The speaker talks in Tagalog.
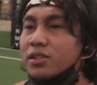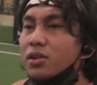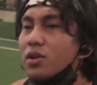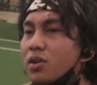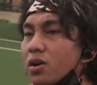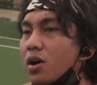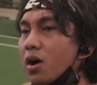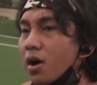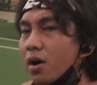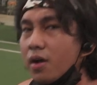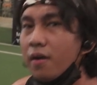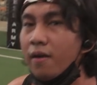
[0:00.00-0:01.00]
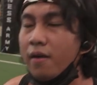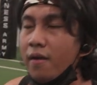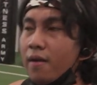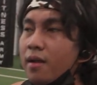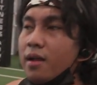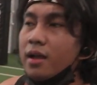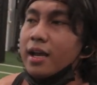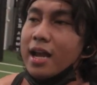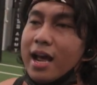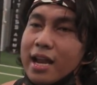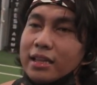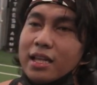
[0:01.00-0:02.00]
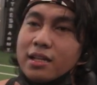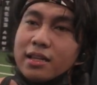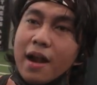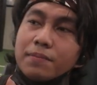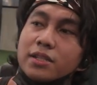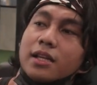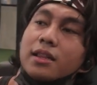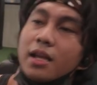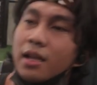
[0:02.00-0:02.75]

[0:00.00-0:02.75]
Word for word: So, kailangan natin ng drop set.